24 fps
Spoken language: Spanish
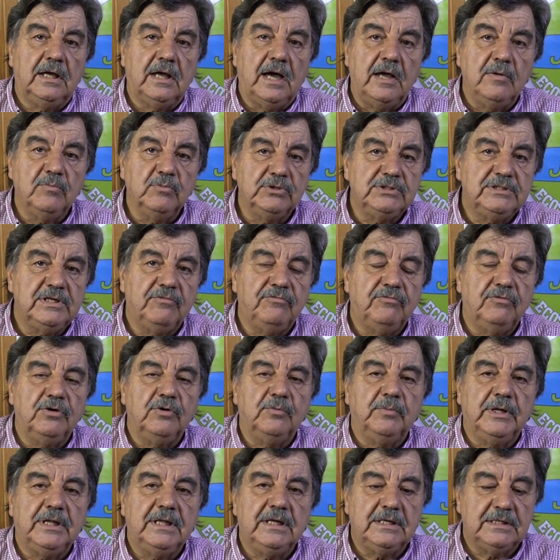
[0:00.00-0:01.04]
Hay muchas
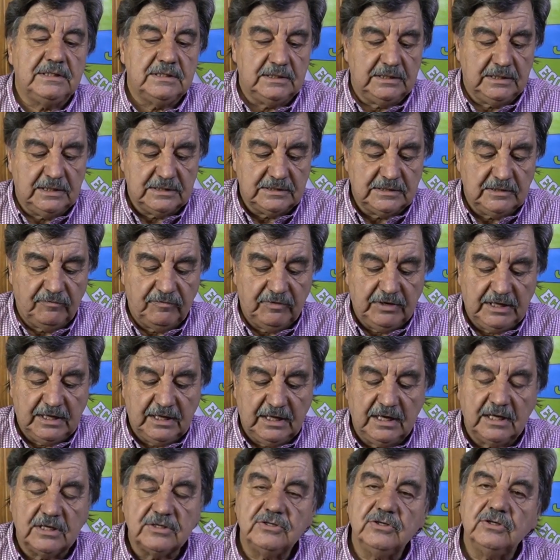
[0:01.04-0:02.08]
formas de,
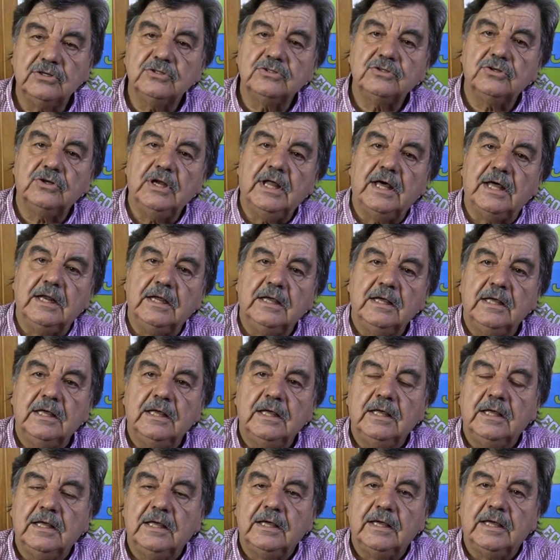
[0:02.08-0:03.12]
refrigeración solar
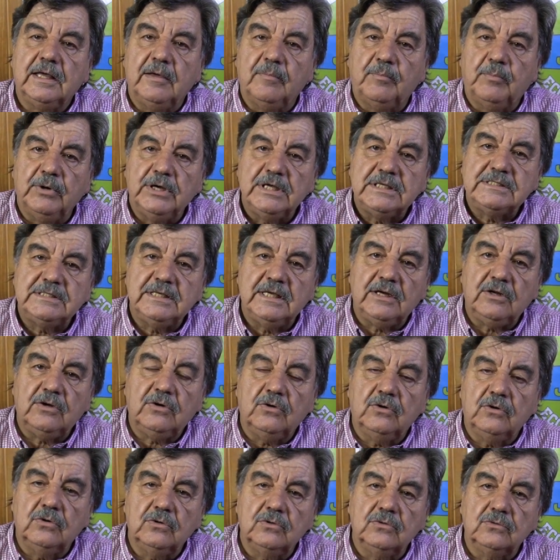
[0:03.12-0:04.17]
que pueden ser
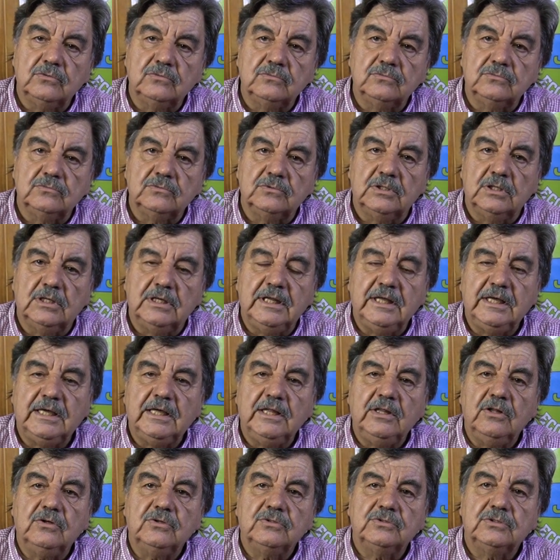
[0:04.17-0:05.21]
con
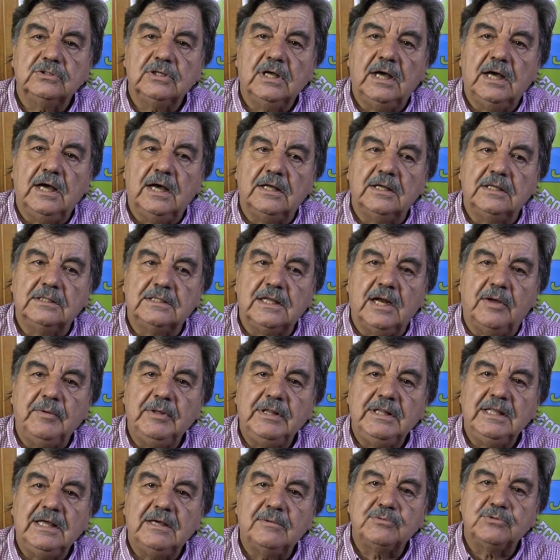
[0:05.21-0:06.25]
líquidos a
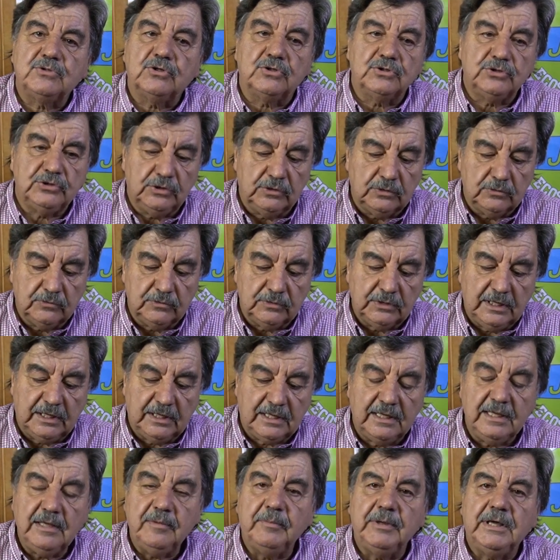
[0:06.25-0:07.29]
través de absorción
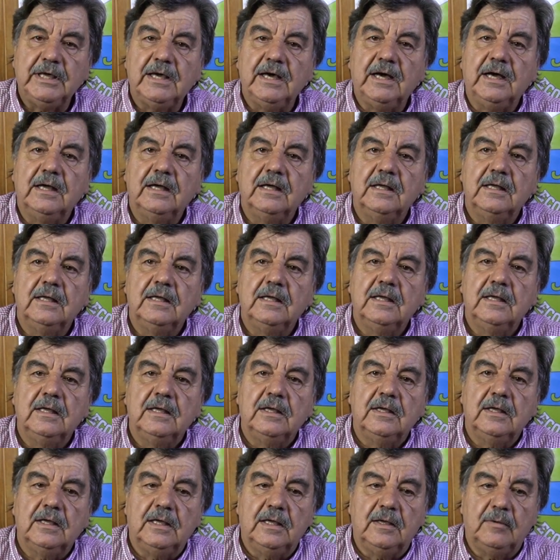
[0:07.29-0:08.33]
químicas,
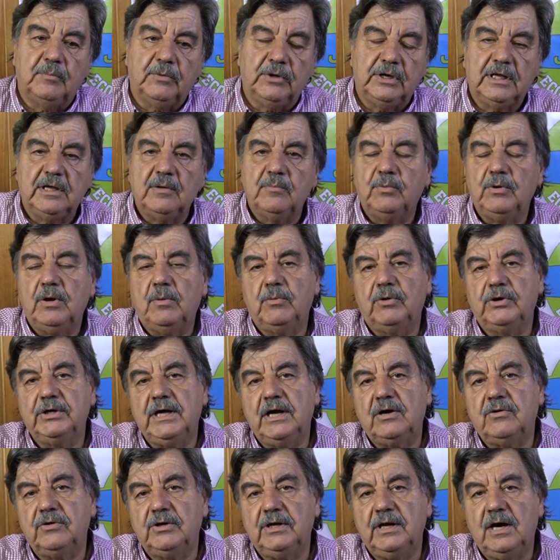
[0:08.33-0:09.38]
eh, por ejemplo
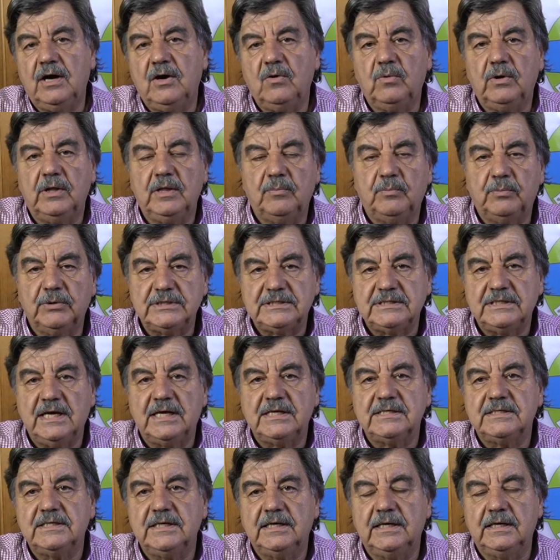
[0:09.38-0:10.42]
amoníaco con agua, después se
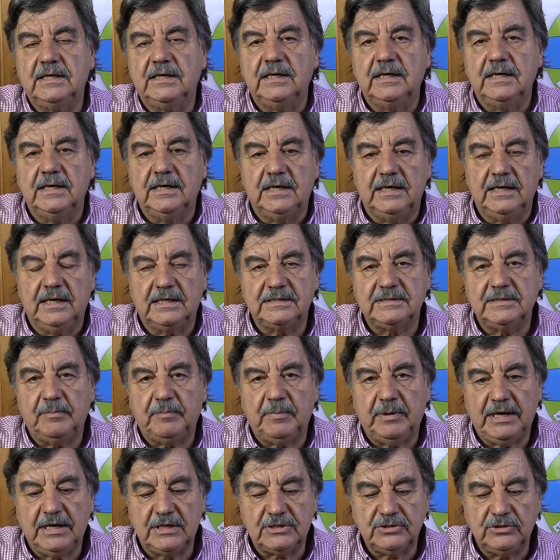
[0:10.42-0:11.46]
hace la
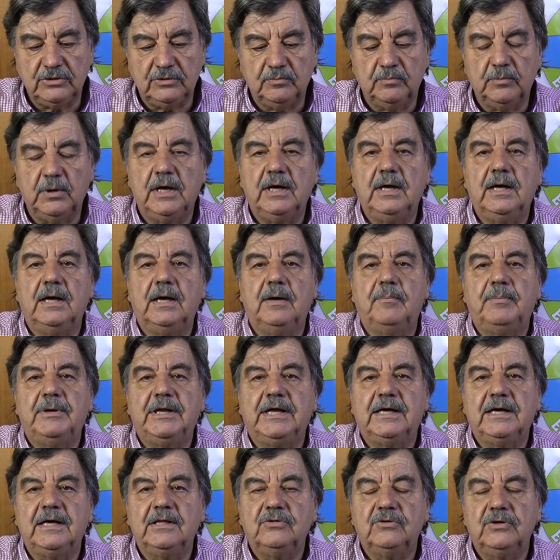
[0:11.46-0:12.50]
separación eh,
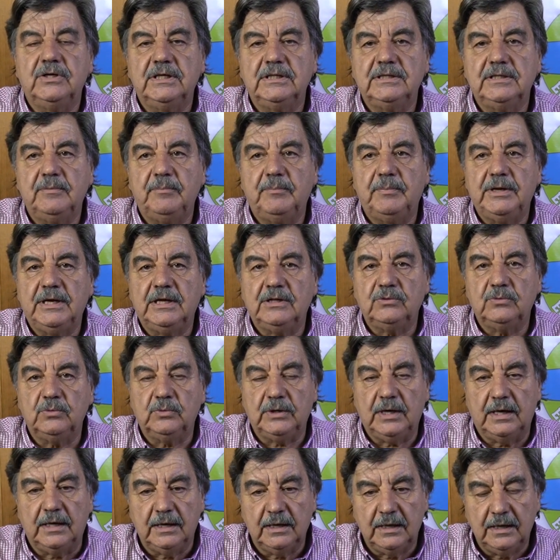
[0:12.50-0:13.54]
aplicándole
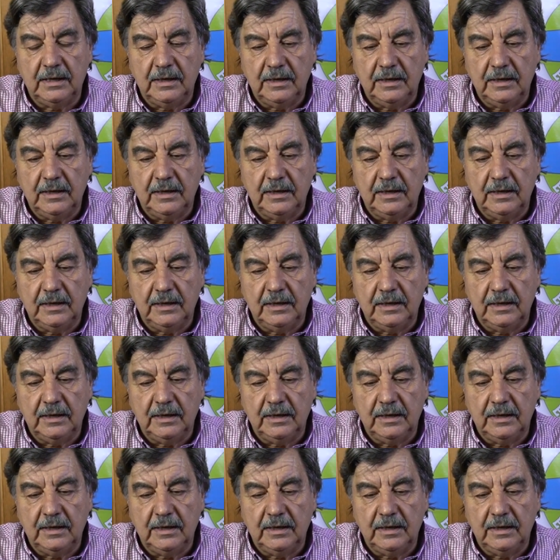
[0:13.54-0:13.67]
temperatura.